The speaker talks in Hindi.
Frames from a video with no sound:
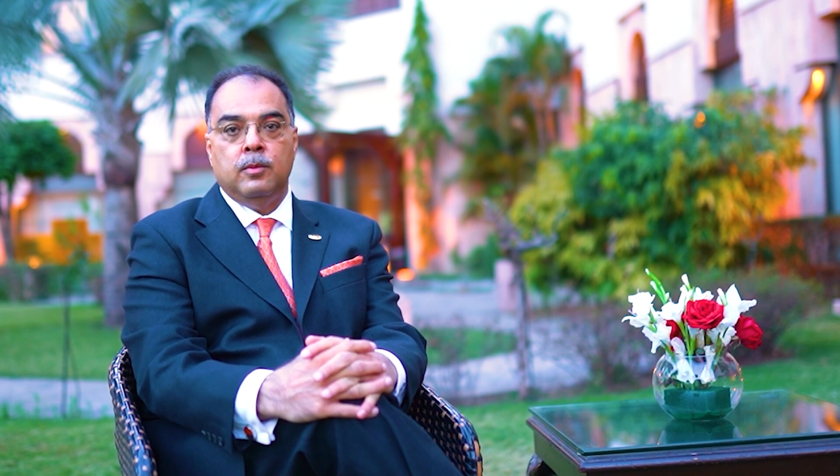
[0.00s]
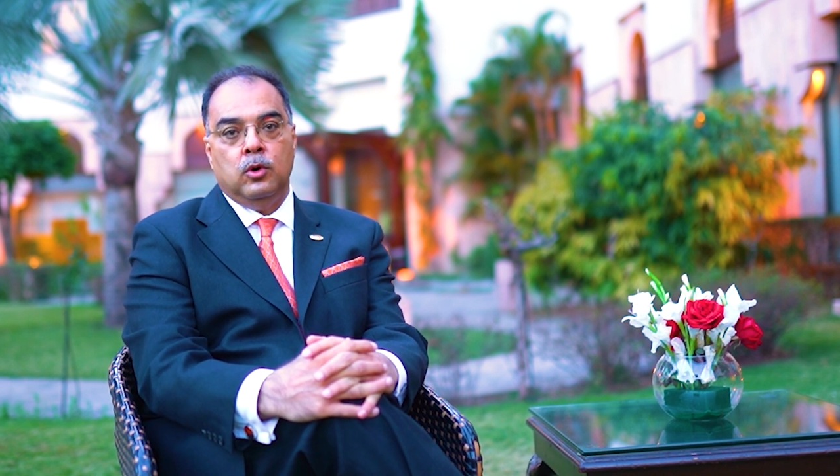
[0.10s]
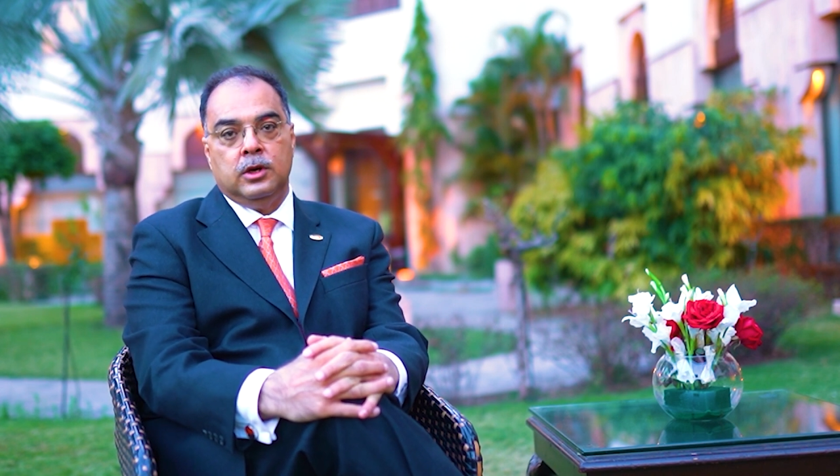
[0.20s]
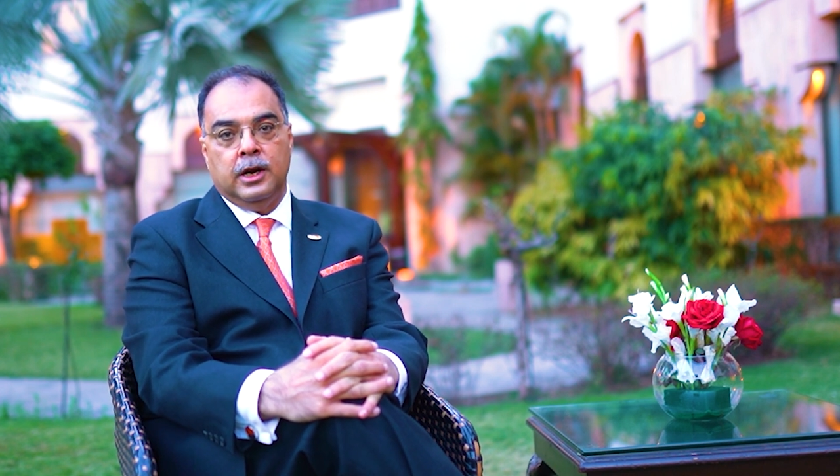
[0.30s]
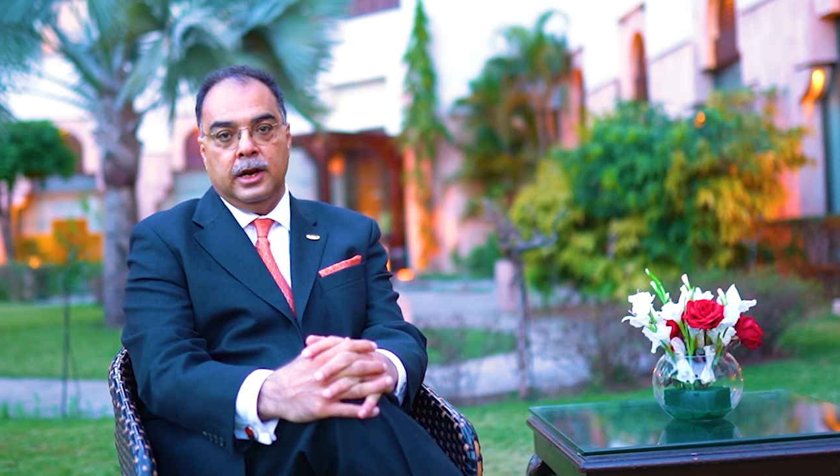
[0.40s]

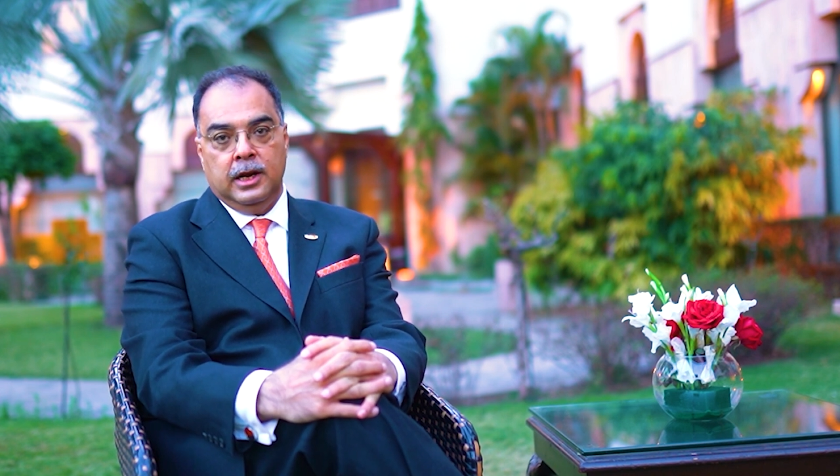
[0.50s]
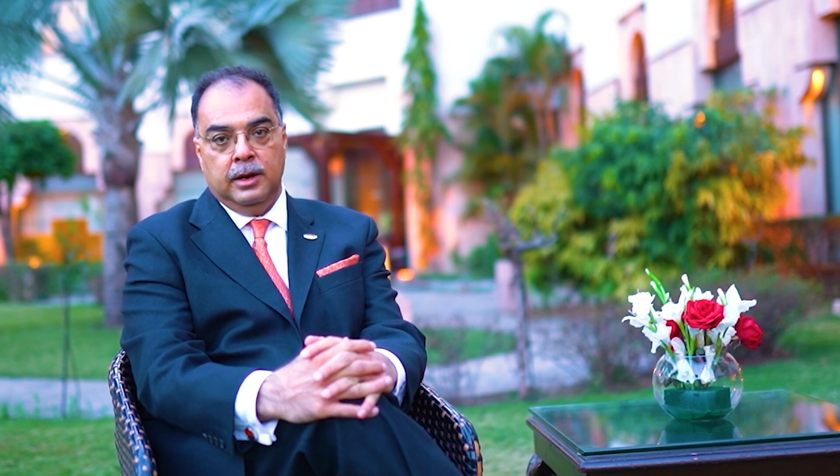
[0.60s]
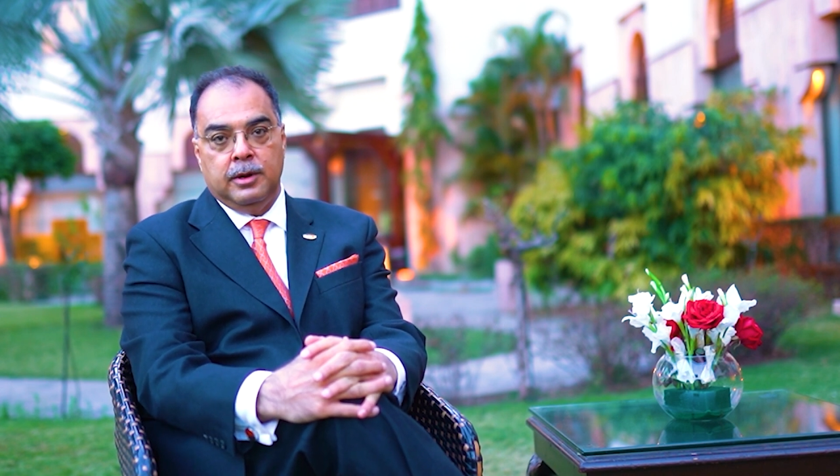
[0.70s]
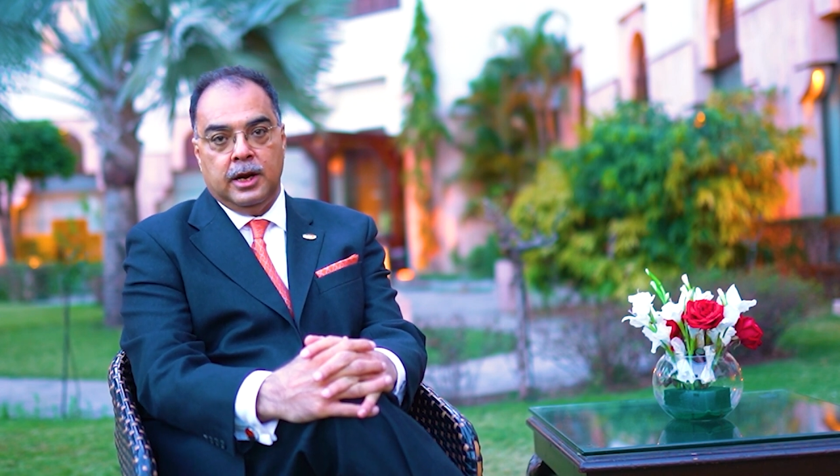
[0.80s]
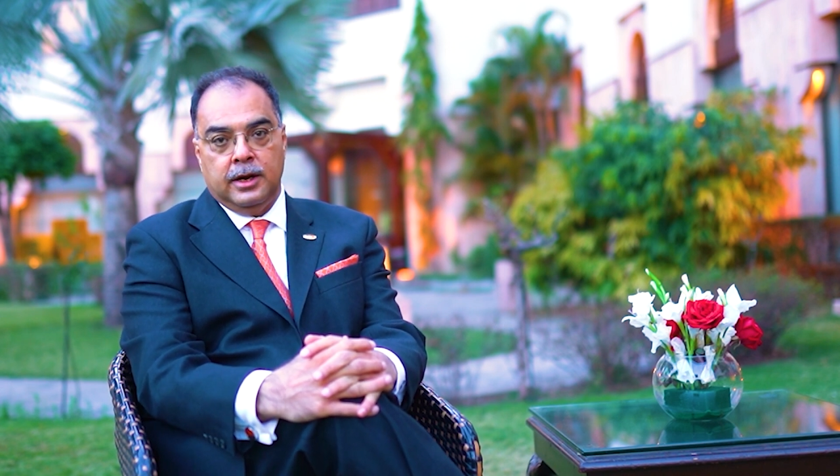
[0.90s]
प्रमोट करने के
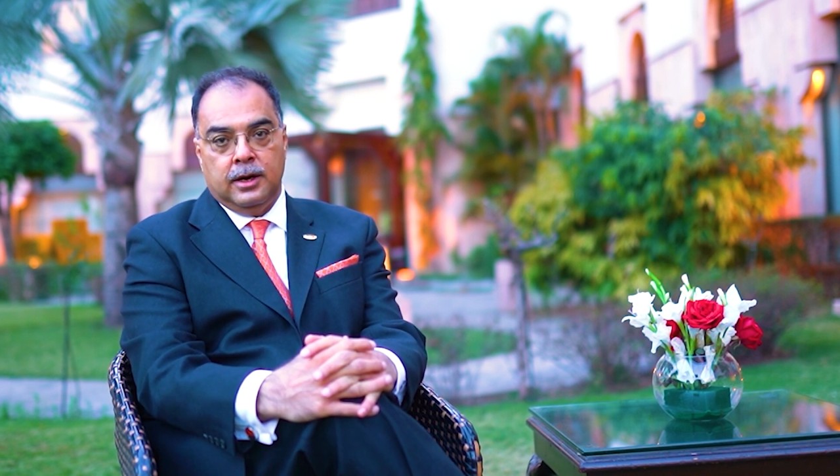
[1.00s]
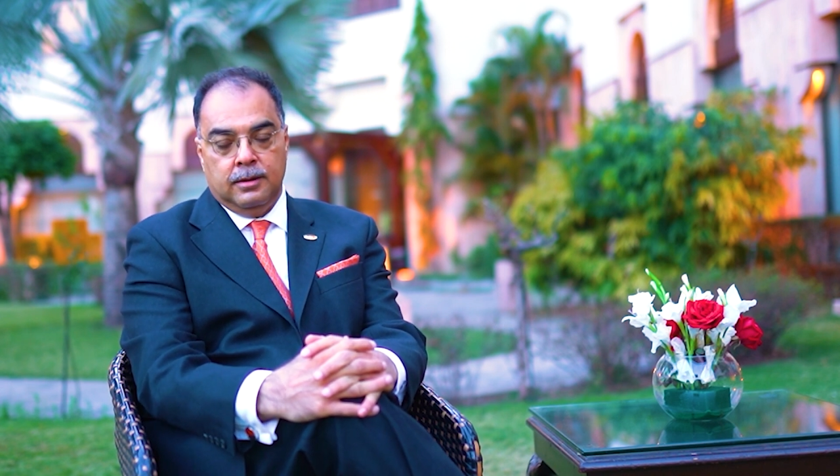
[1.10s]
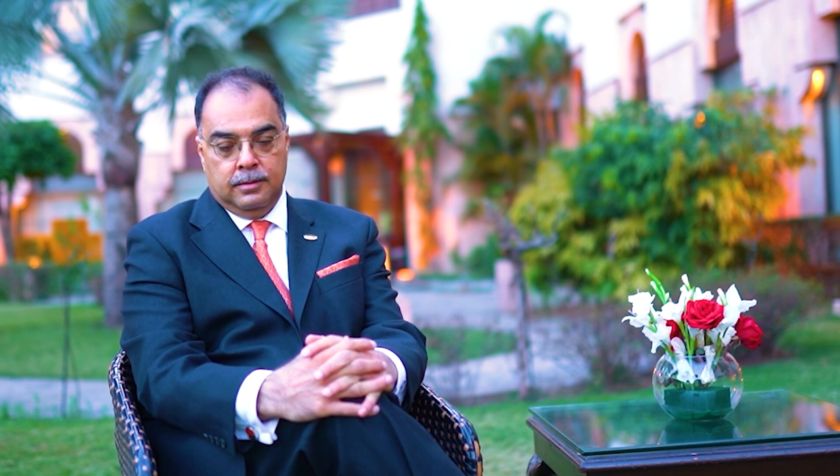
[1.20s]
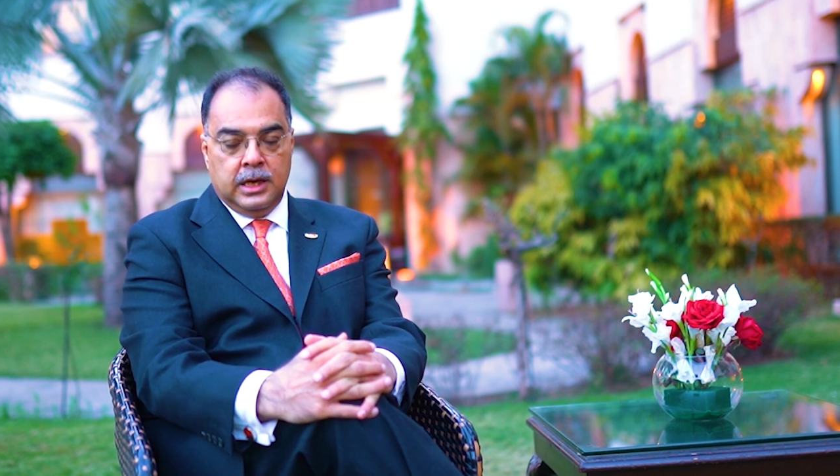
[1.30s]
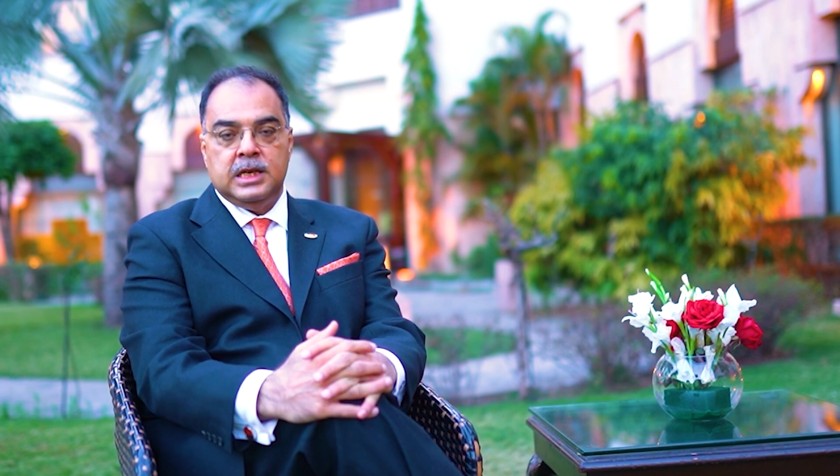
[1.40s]
लिए मनाएगा
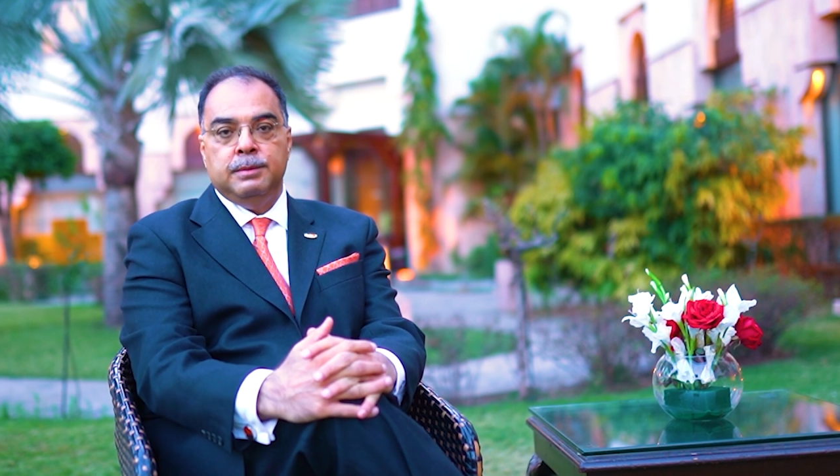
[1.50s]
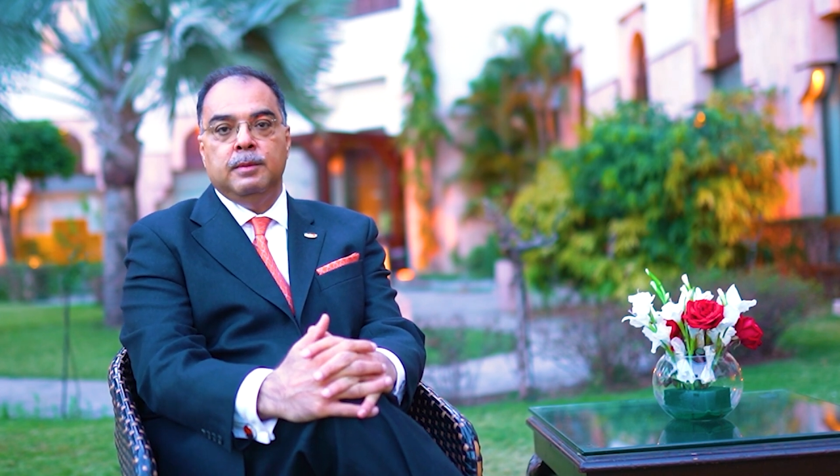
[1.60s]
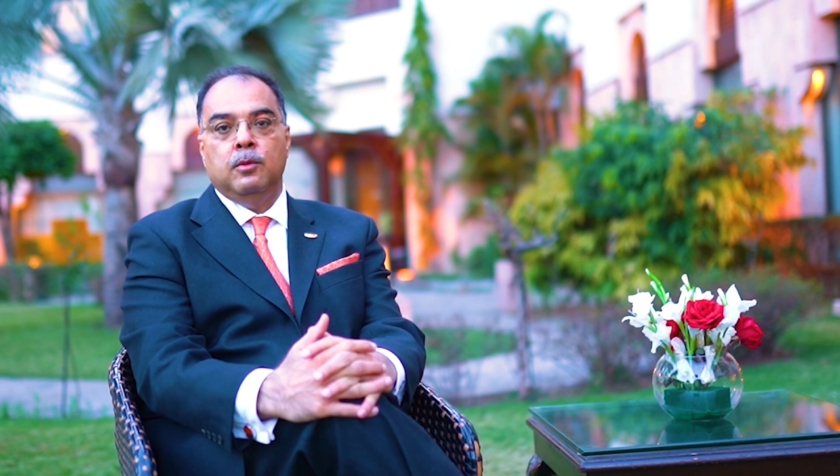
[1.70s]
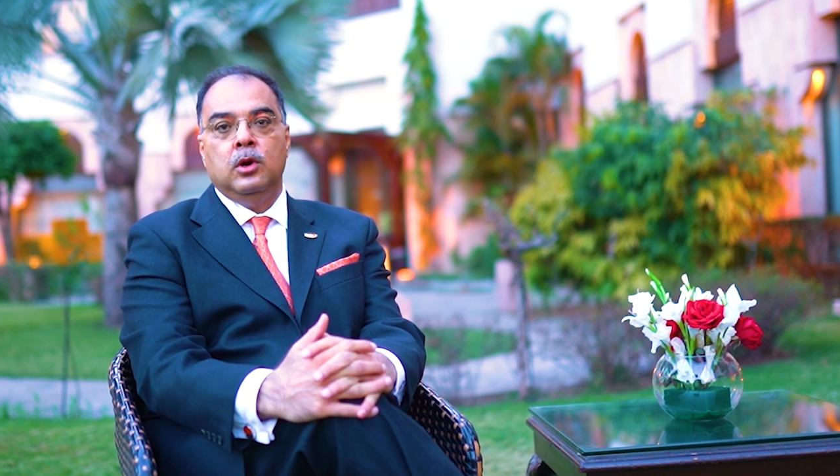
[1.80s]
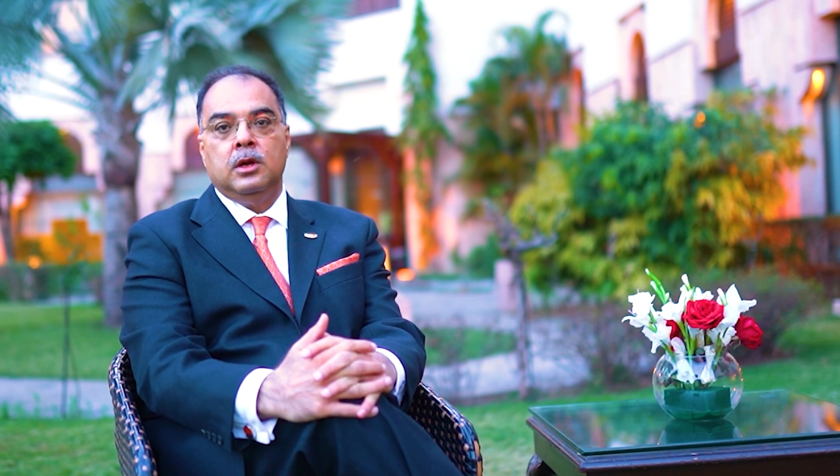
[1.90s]
किसी
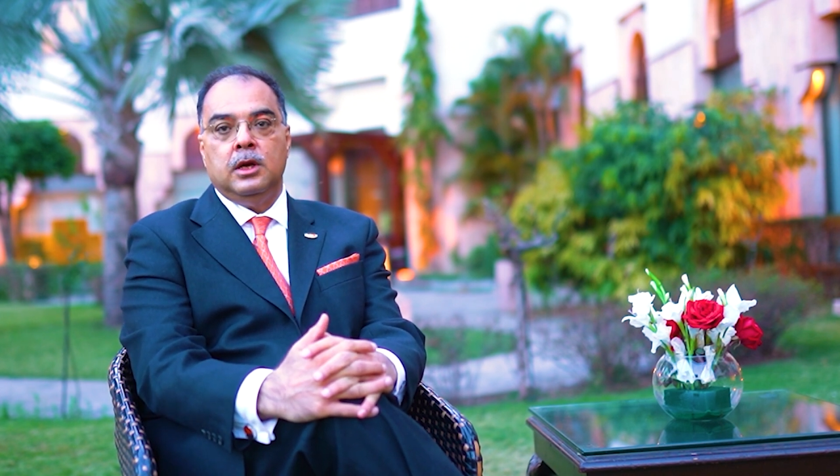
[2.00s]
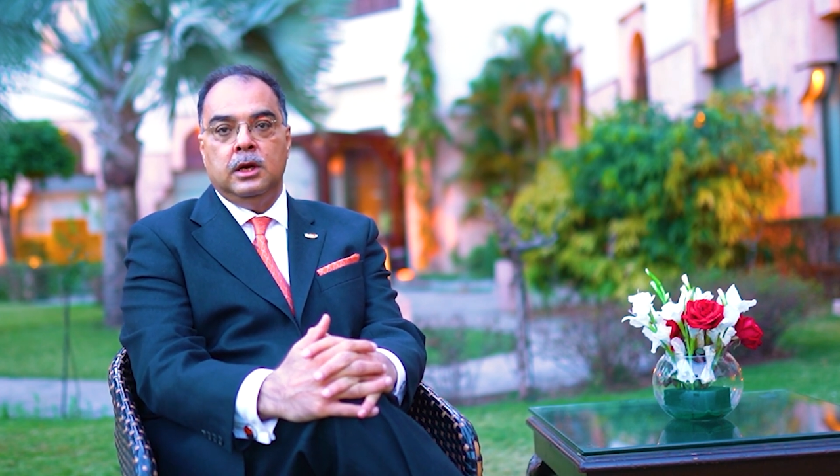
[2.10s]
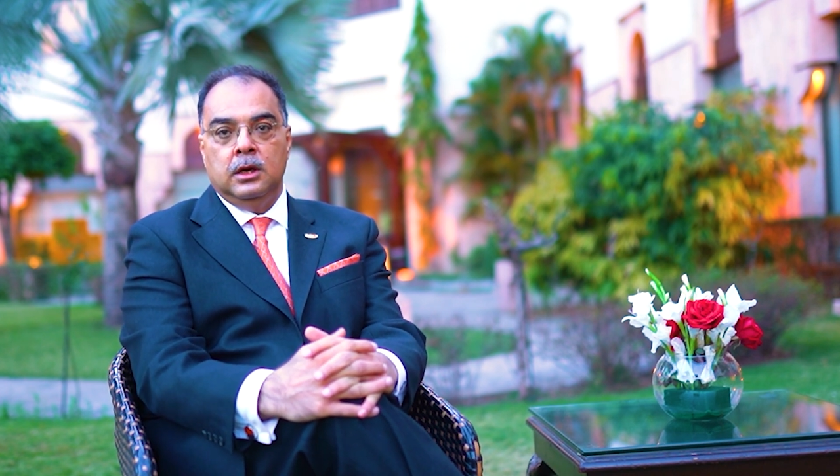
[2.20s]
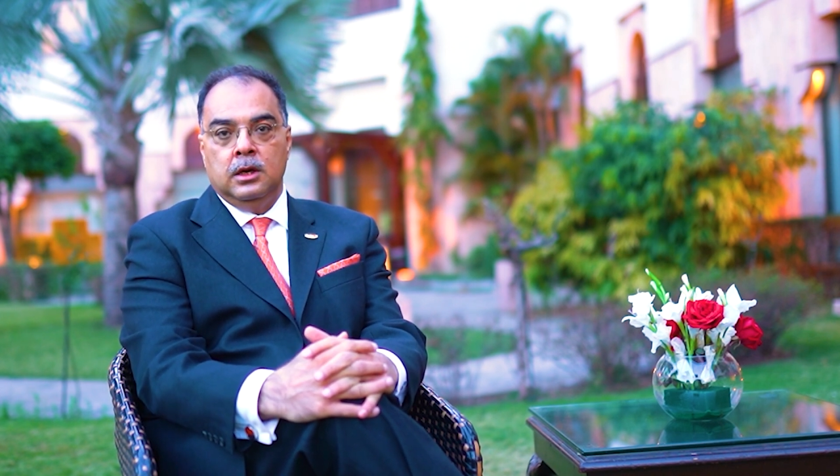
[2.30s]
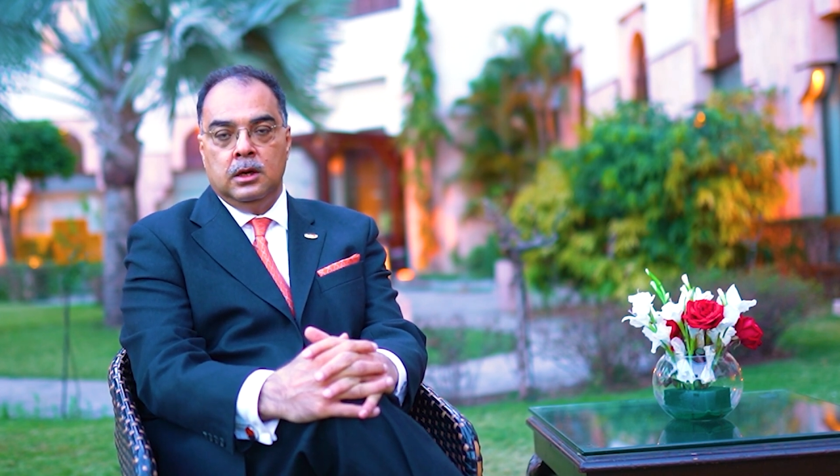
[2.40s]
भी मुल्क की